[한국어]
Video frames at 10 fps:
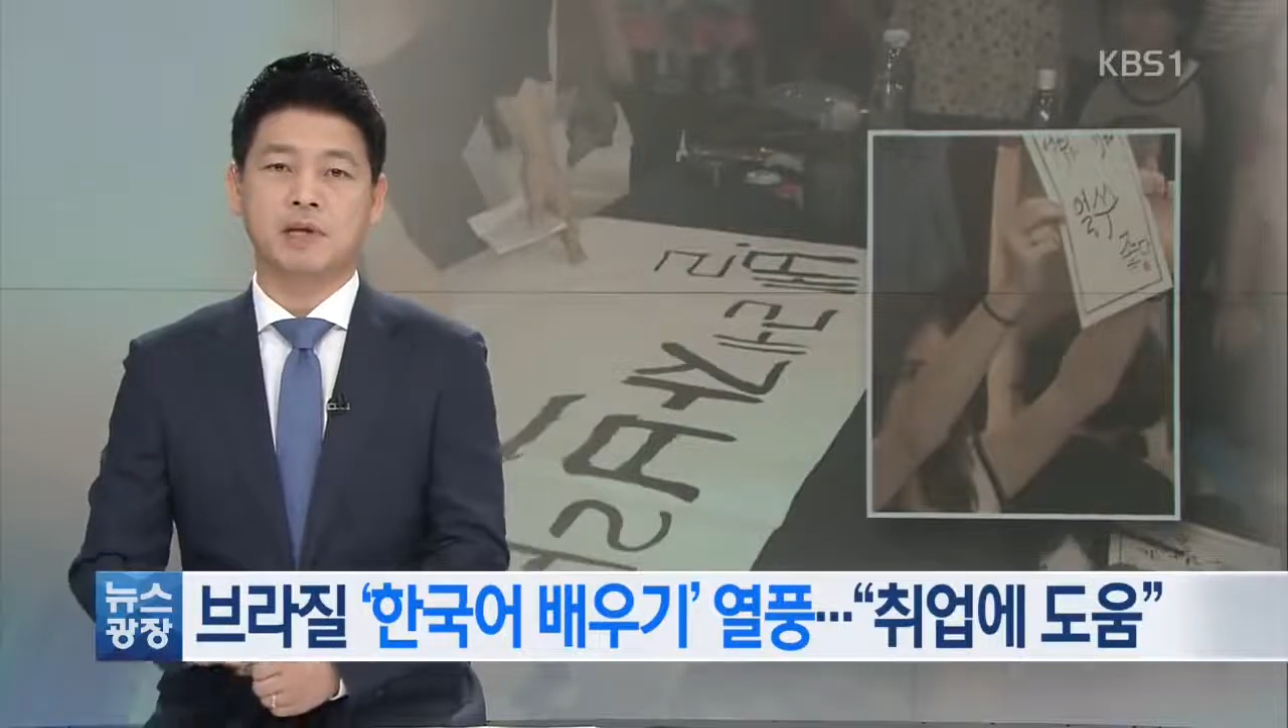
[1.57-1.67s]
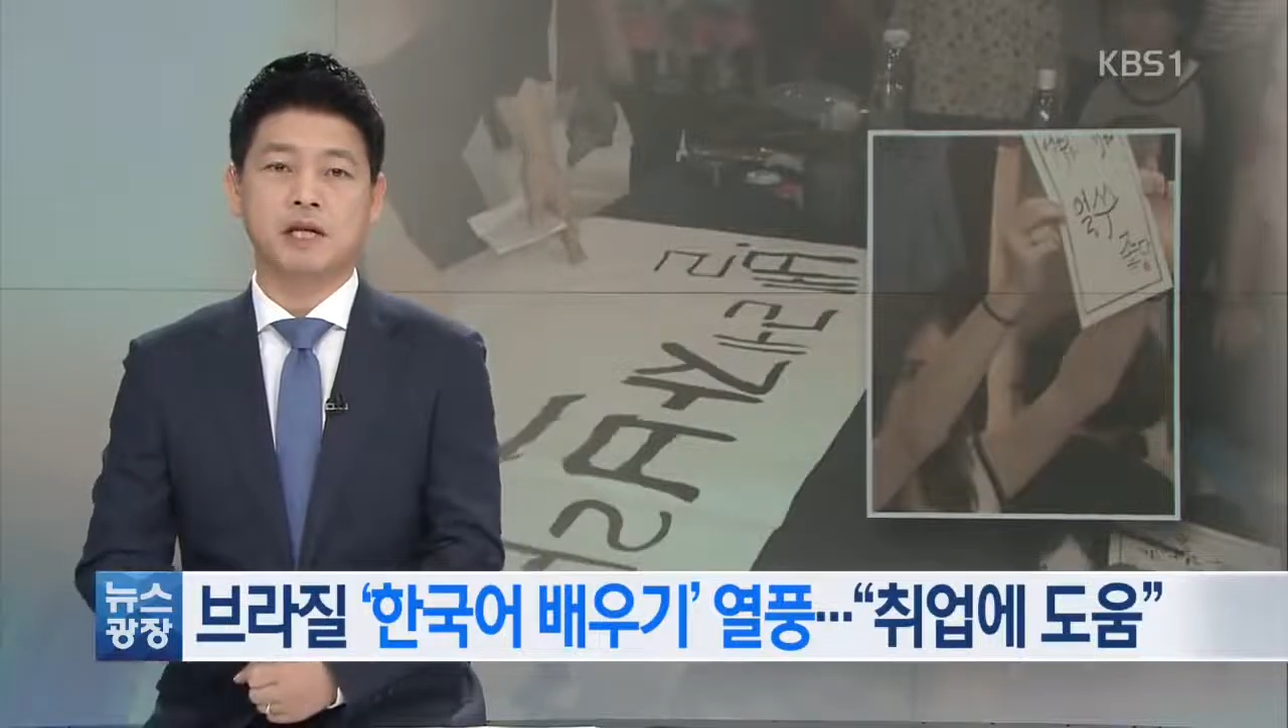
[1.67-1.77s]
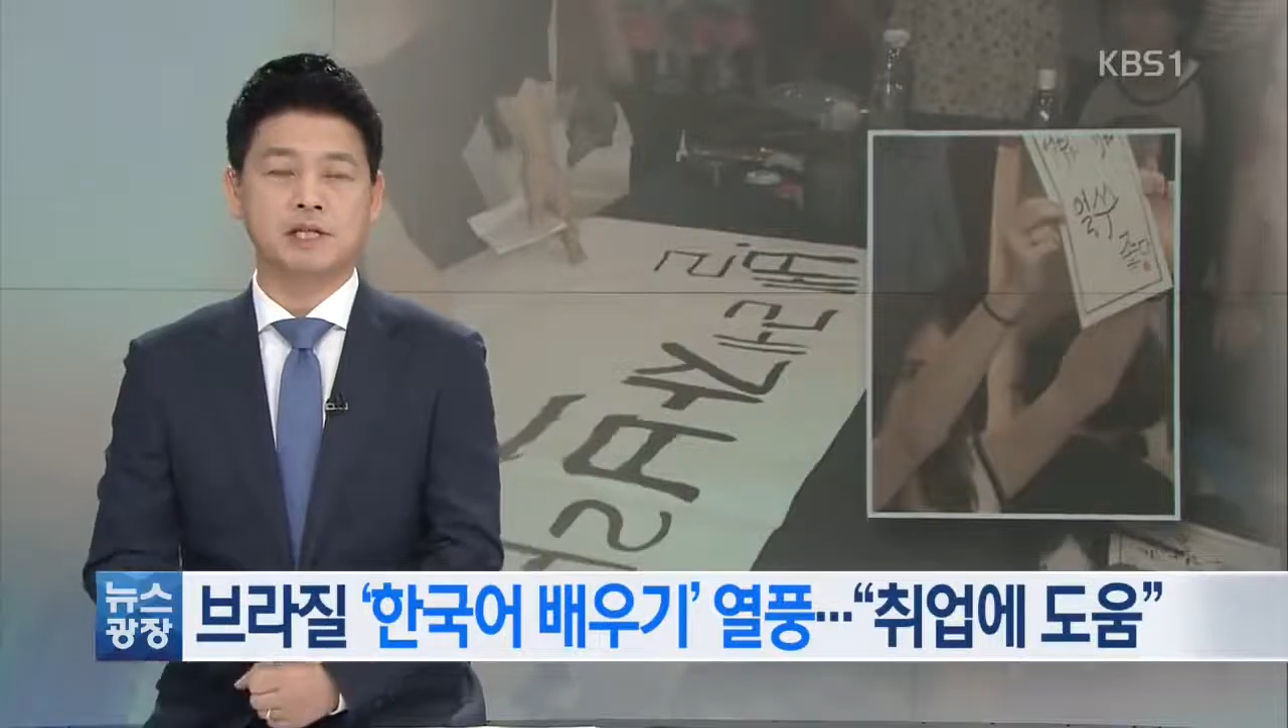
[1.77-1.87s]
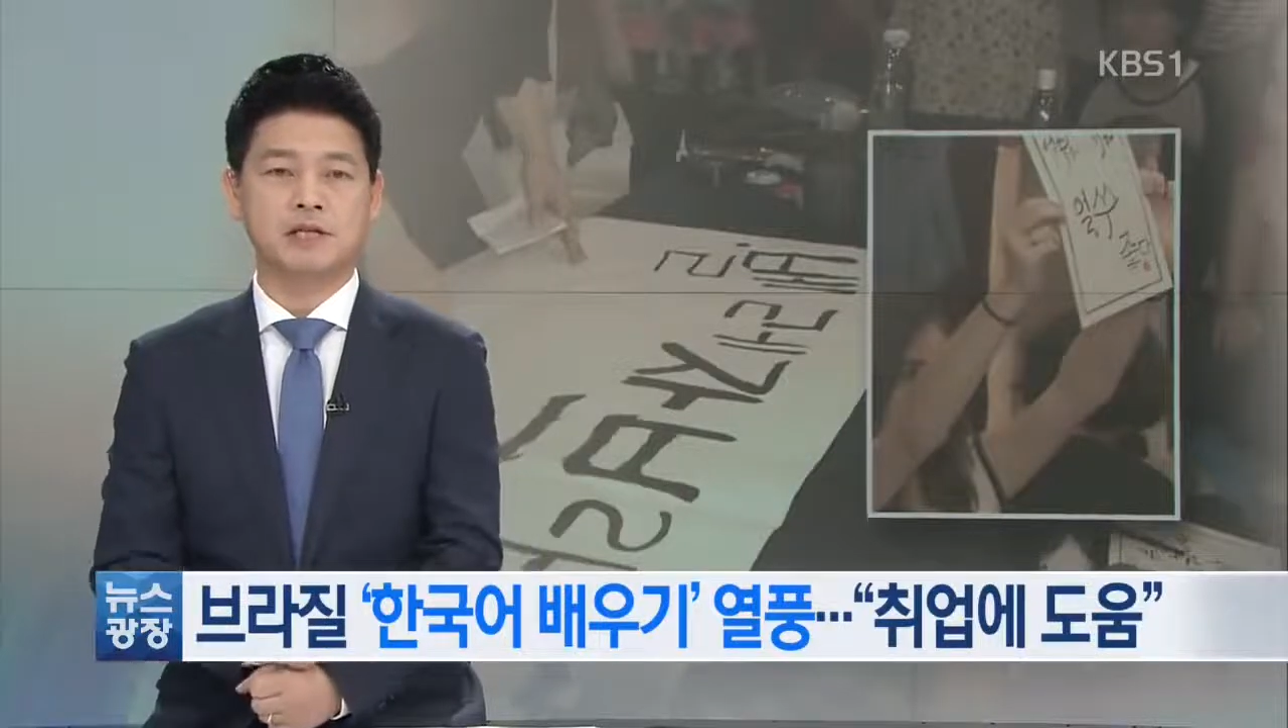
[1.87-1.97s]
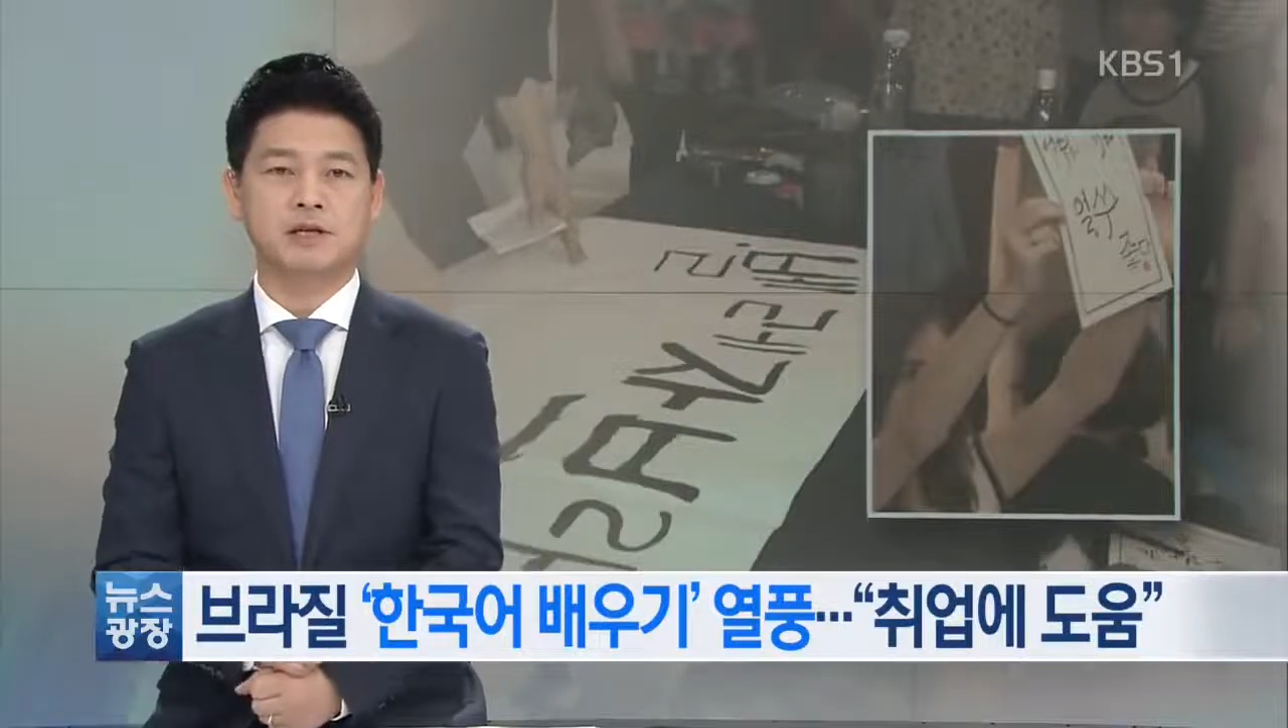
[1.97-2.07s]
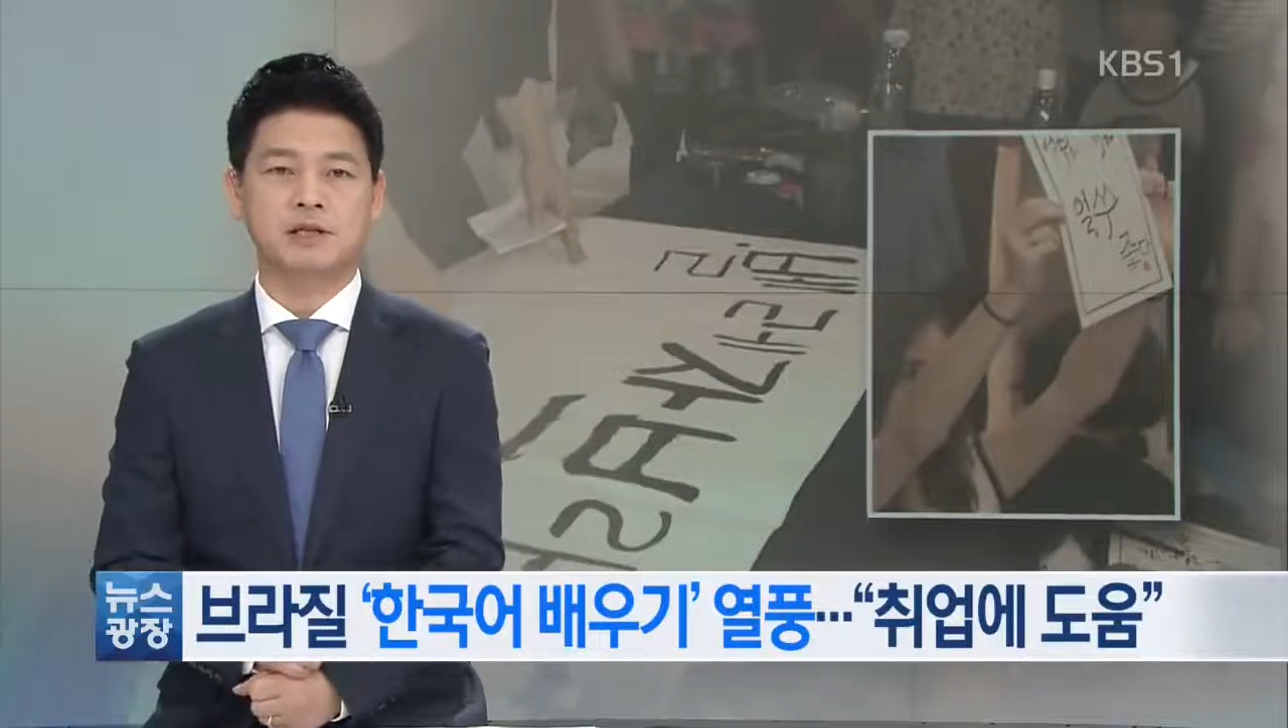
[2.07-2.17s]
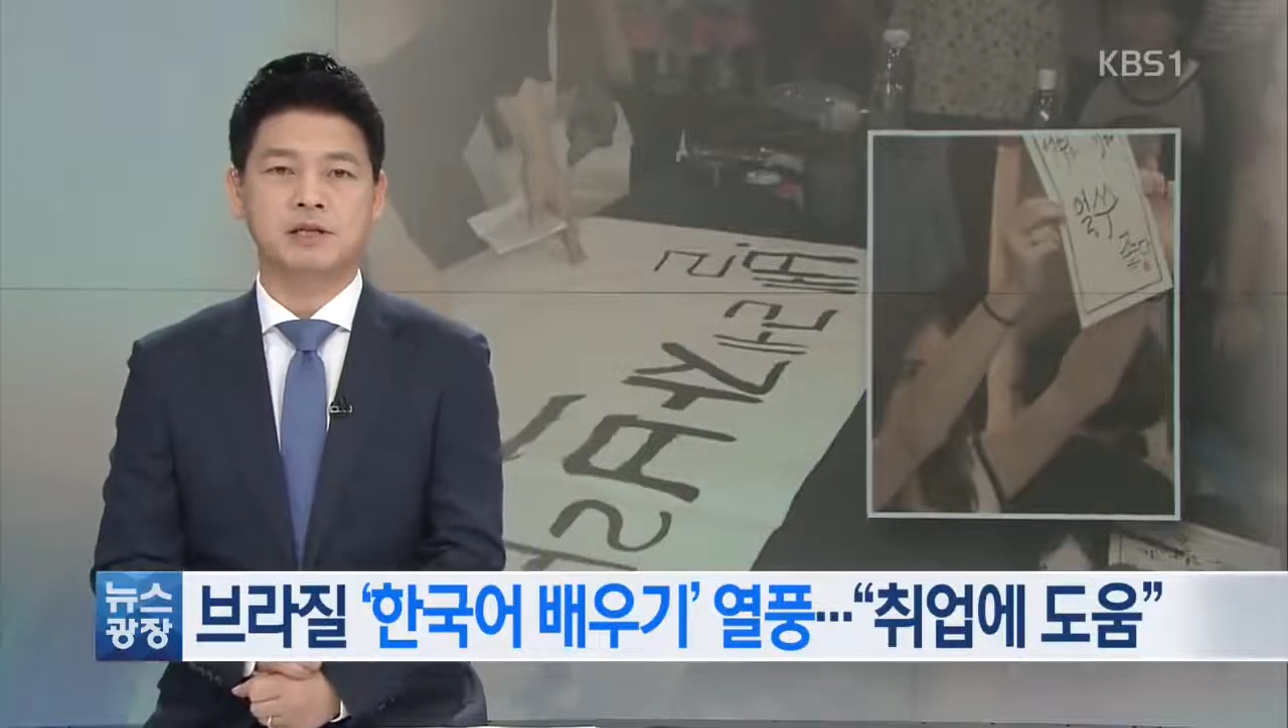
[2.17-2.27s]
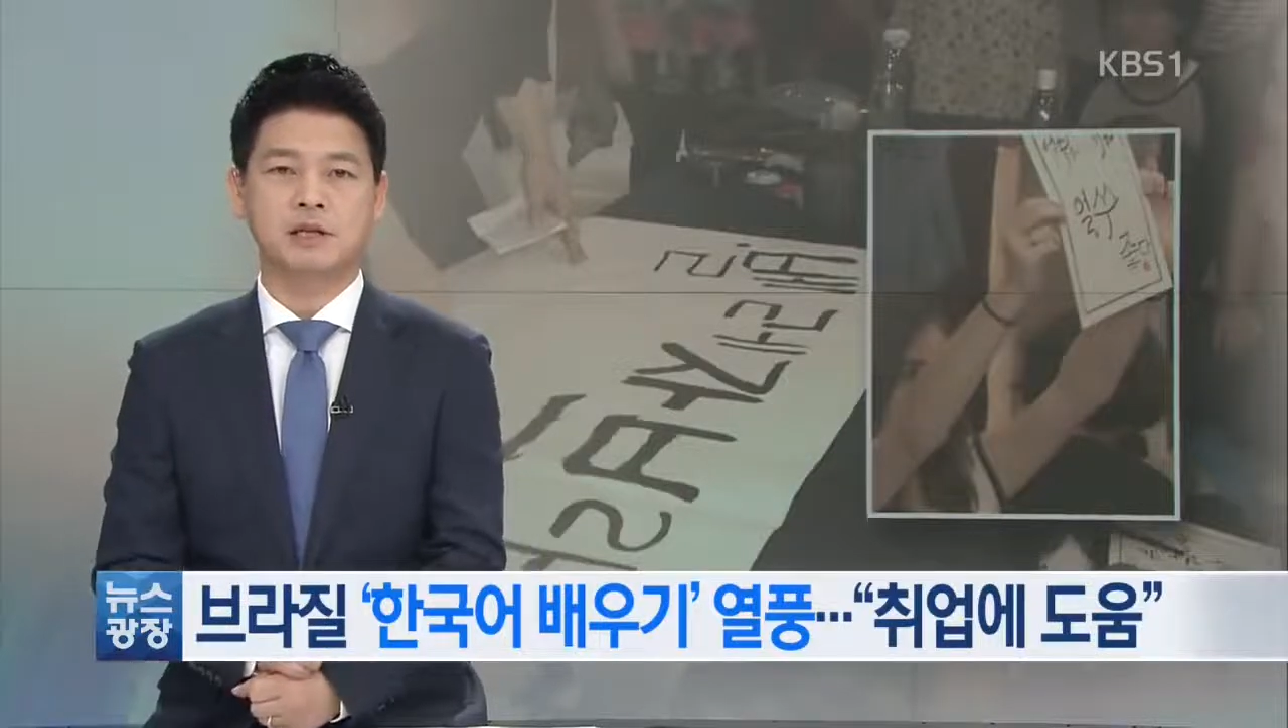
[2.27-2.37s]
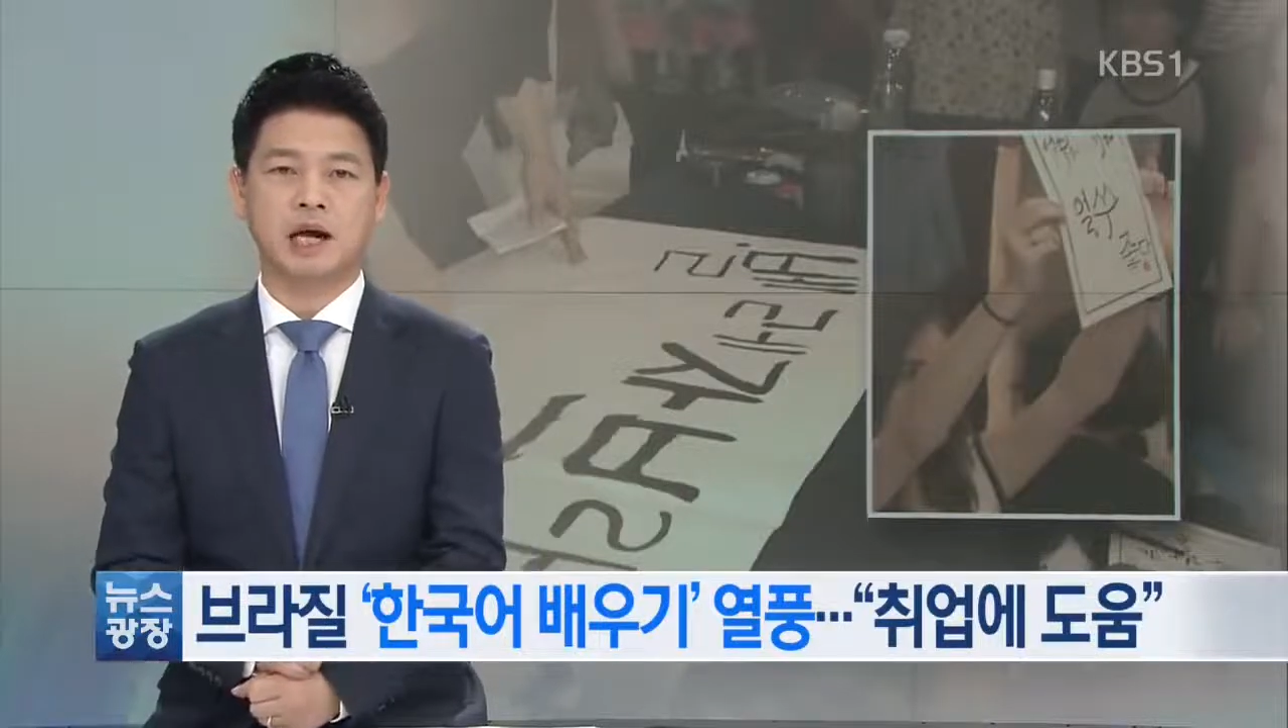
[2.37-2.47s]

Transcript: 브라질에서는